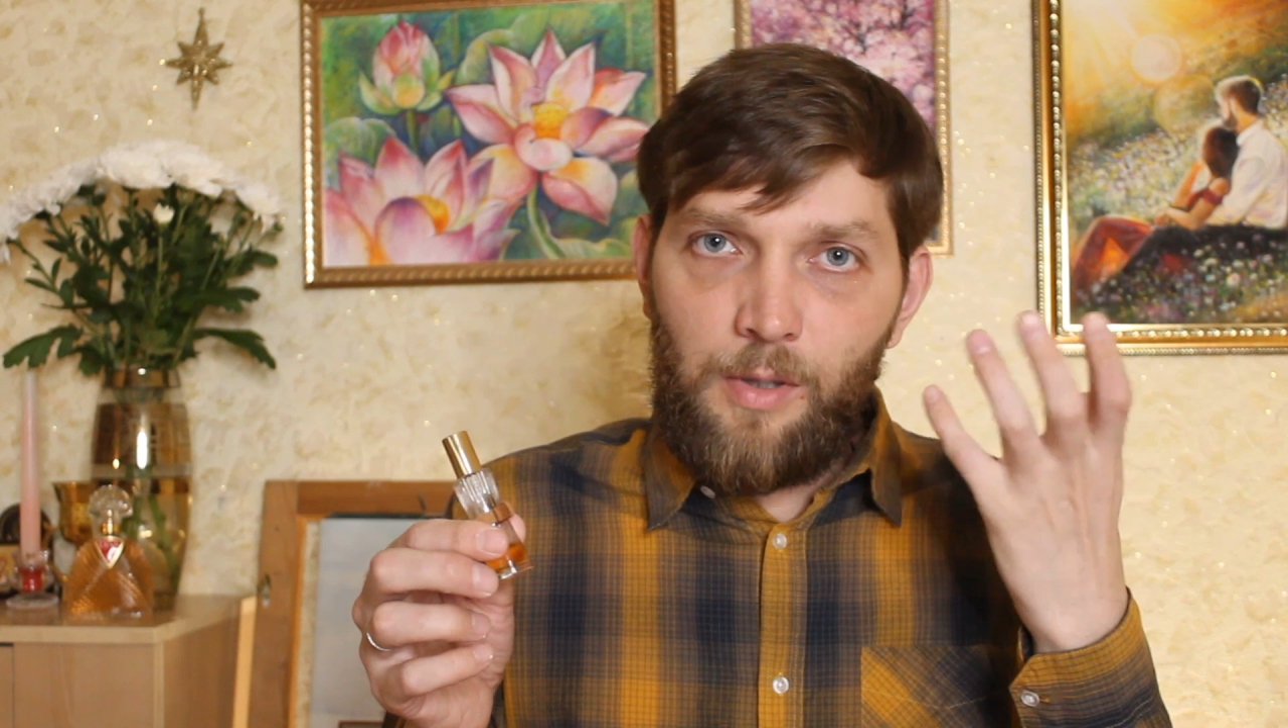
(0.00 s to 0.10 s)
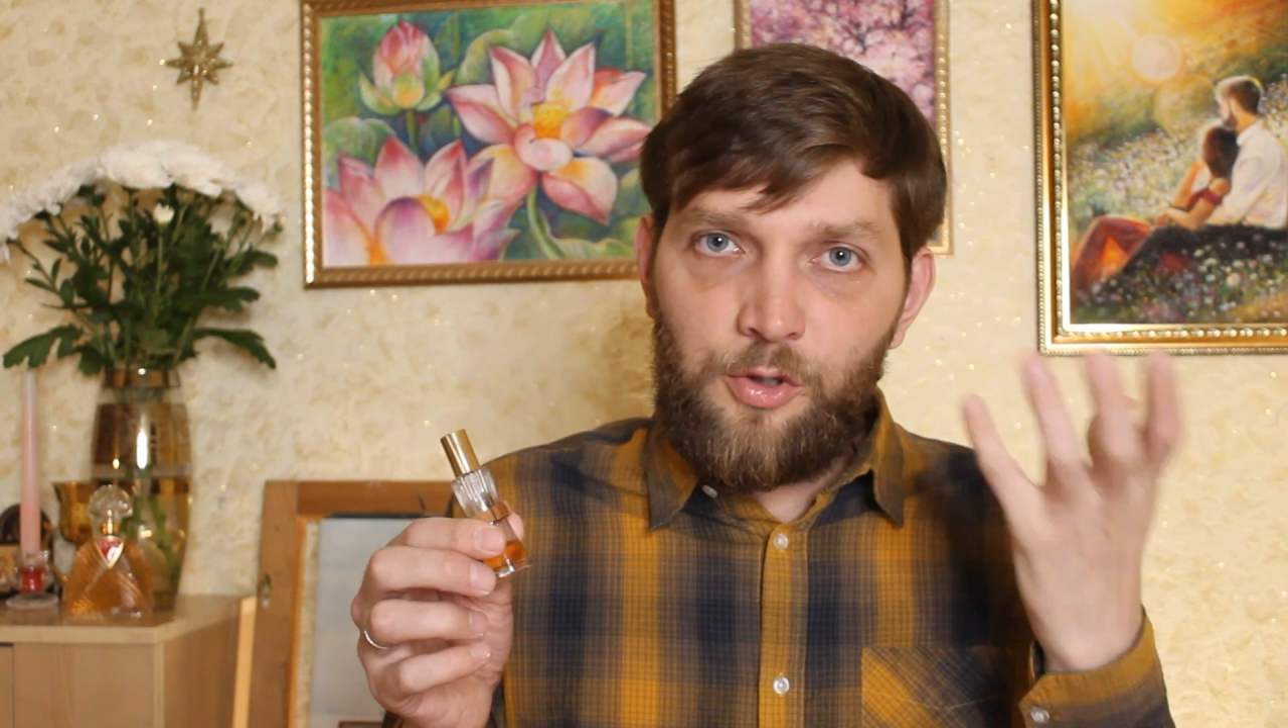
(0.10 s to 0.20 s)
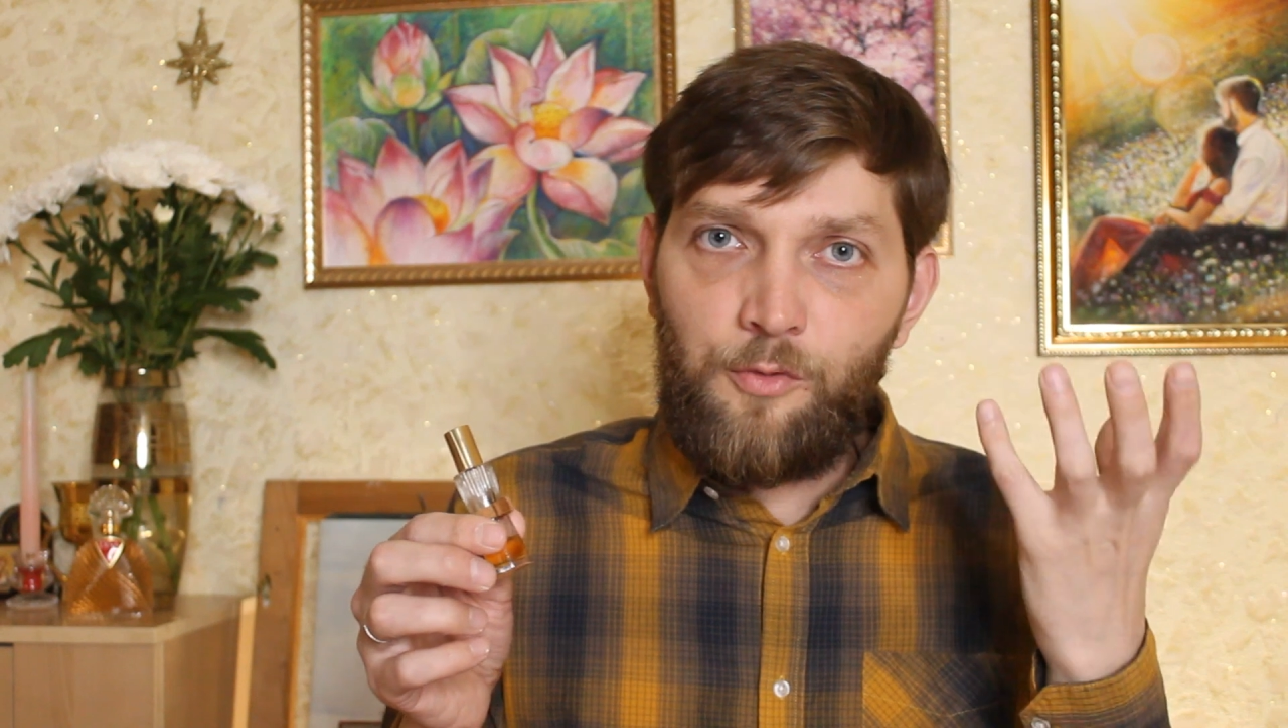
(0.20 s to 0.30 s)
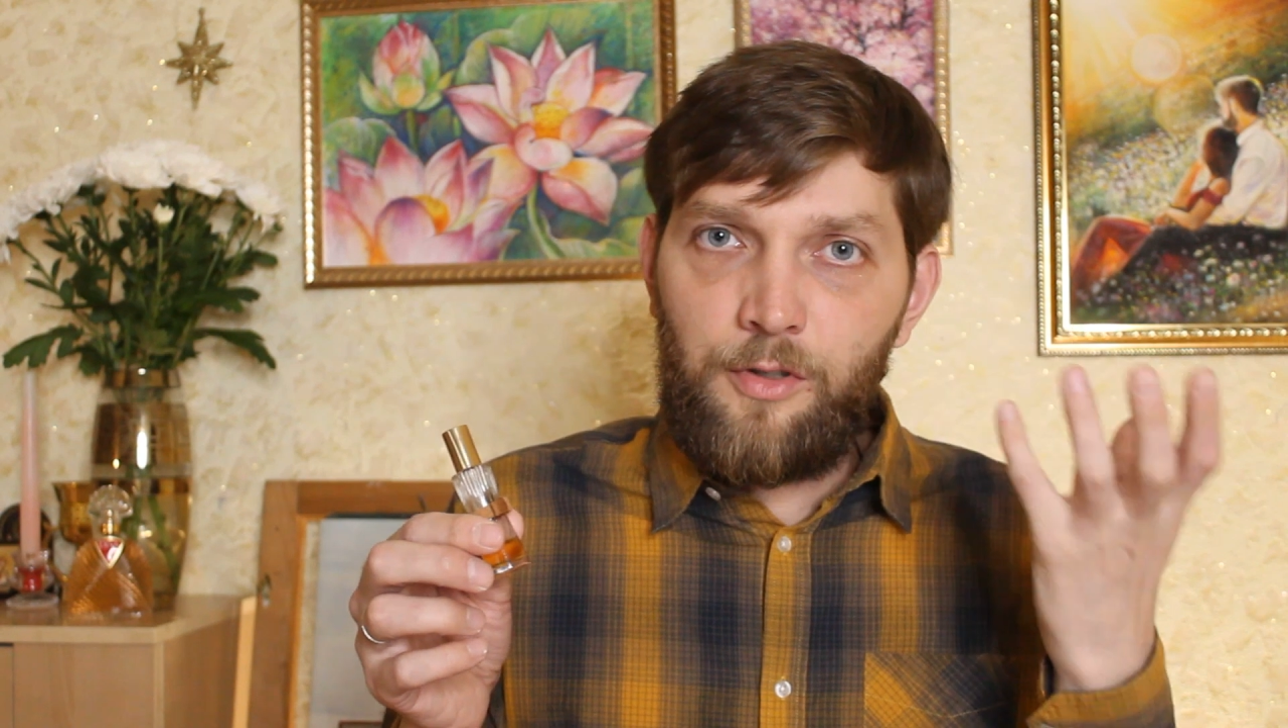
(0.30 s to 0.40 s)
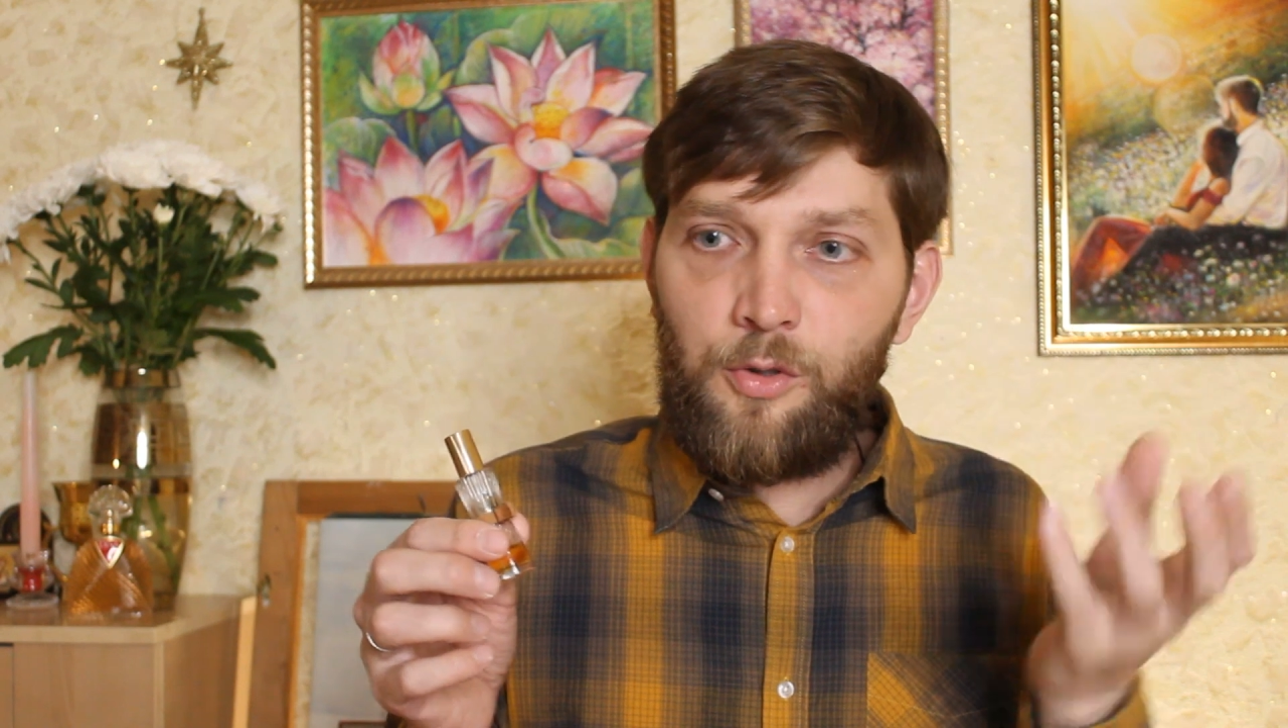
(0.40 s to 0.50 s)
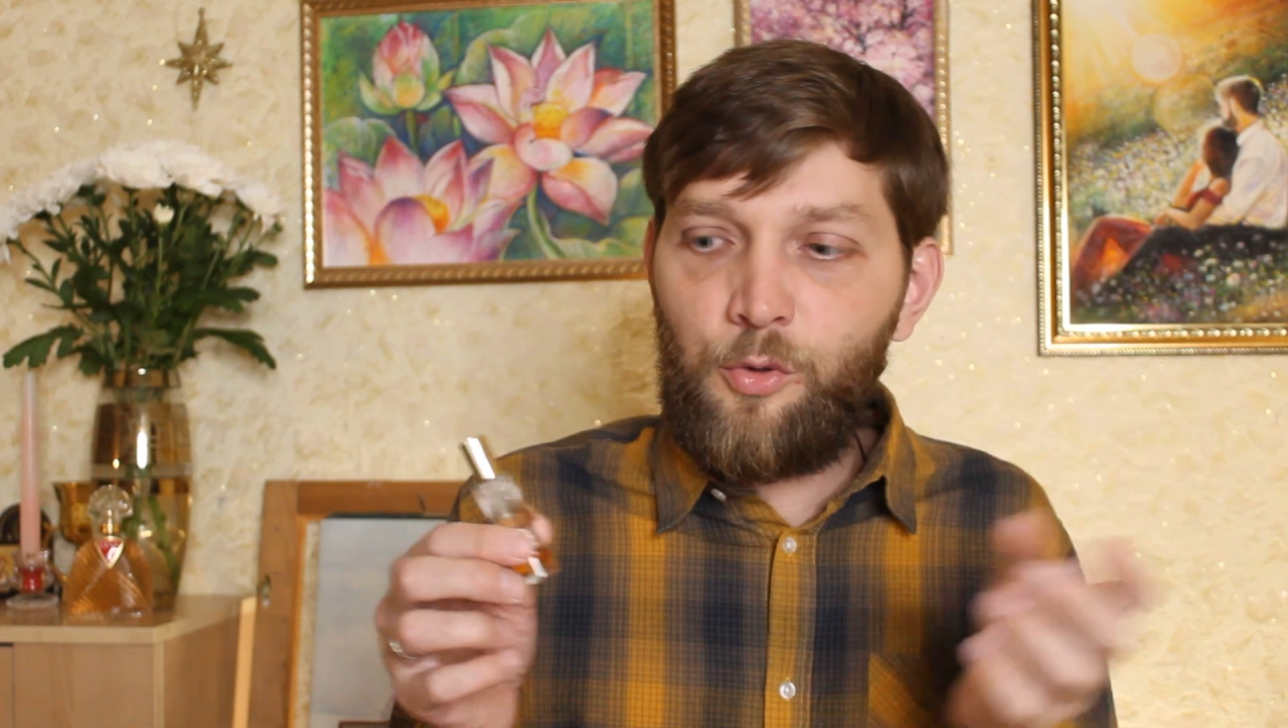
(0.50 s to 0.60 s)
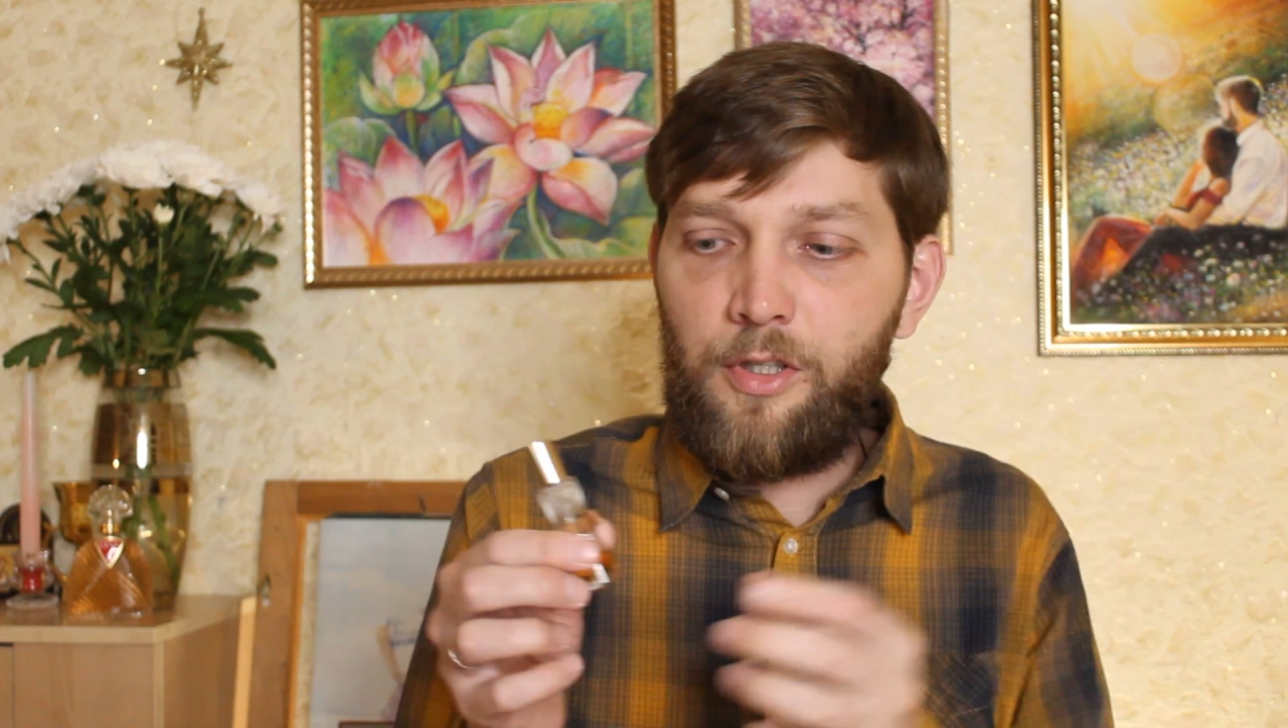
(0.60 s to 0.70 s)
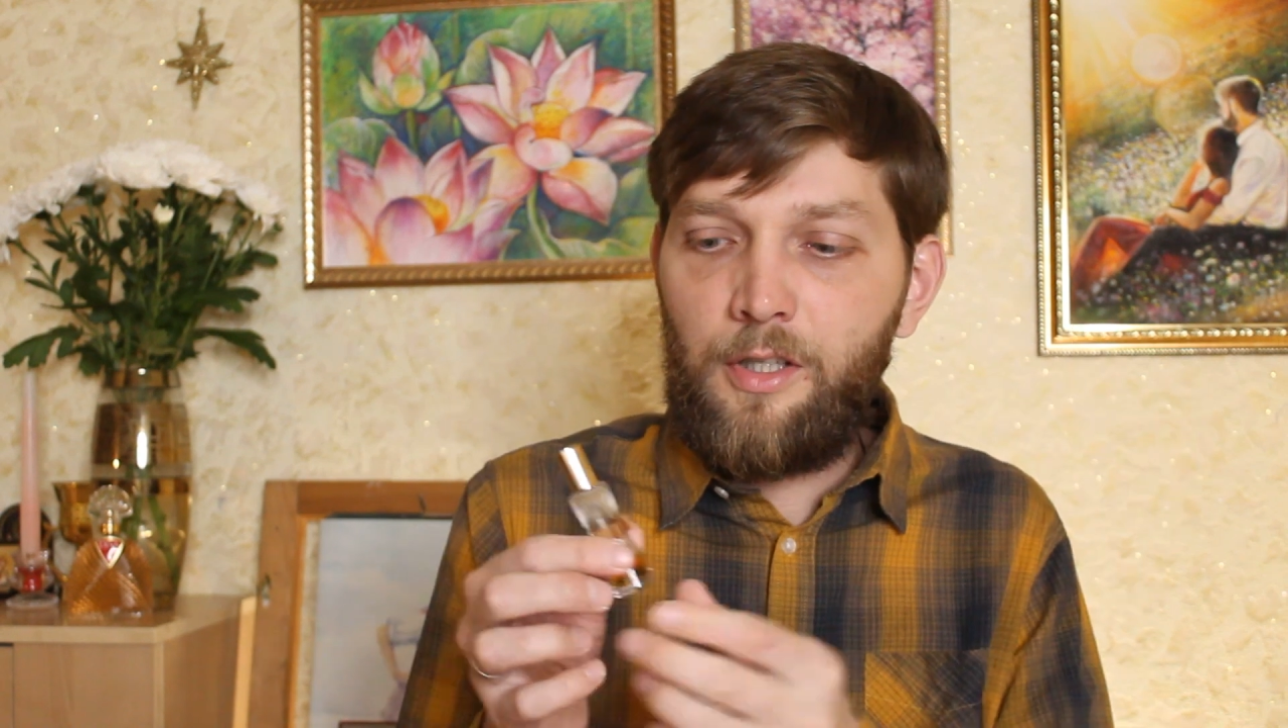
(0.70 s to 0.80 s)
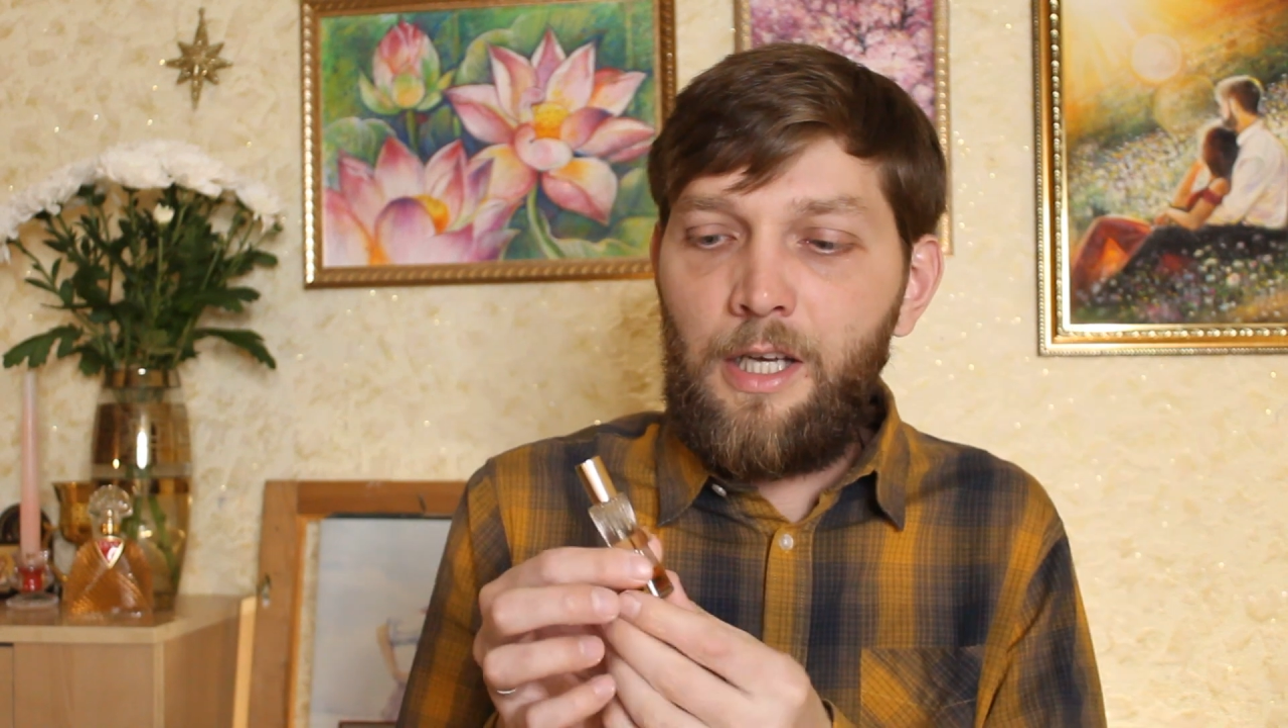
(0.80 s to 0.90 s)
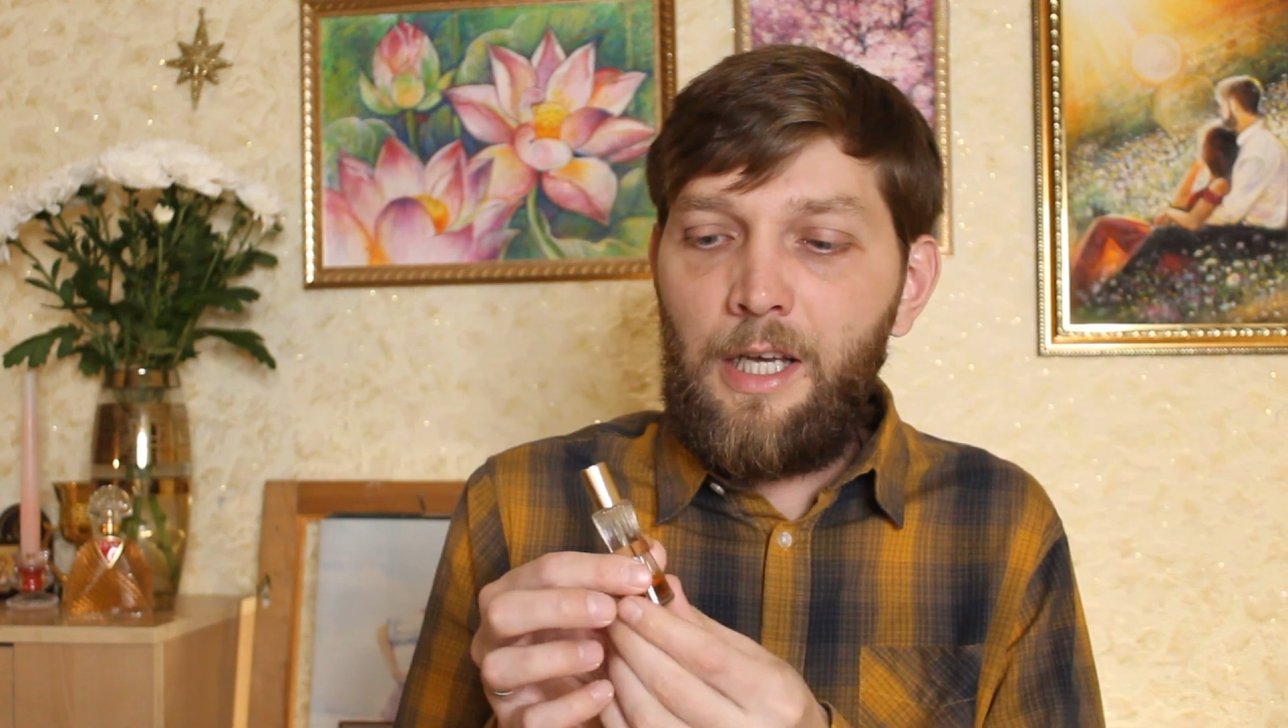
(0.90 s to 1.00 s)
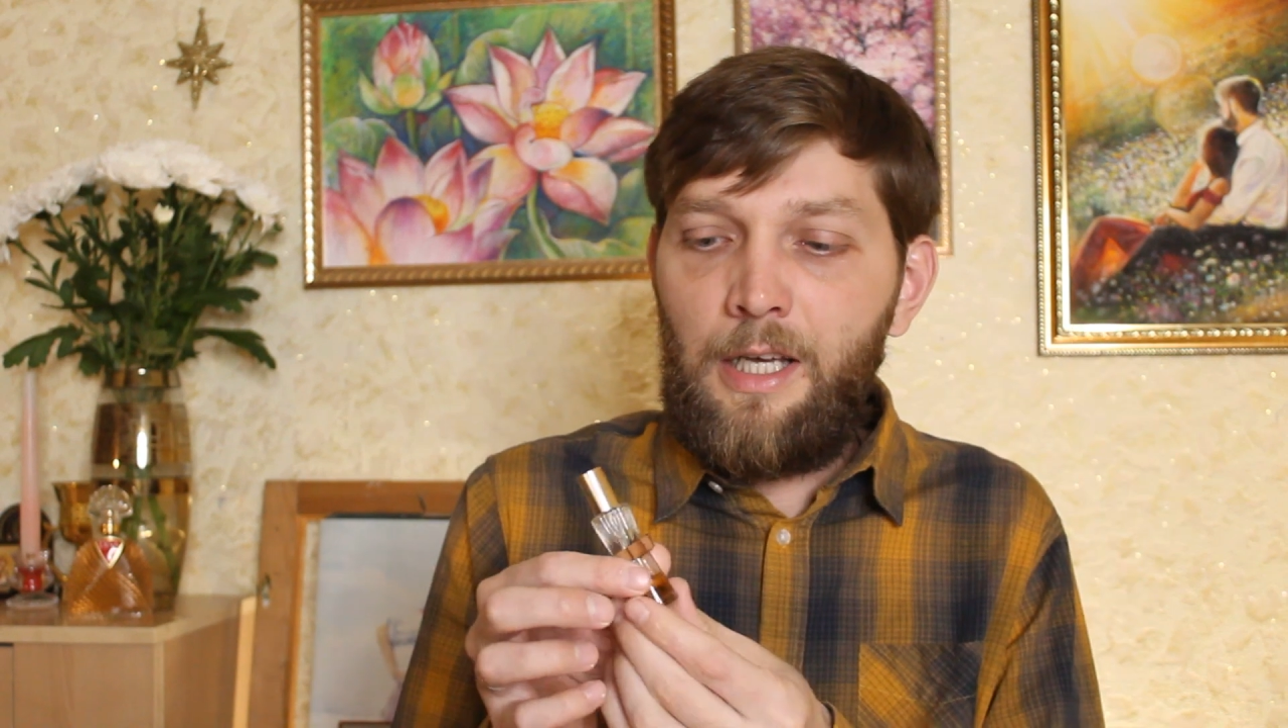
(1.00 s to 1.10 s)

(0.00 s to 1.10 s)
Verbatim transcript: большом флаконе.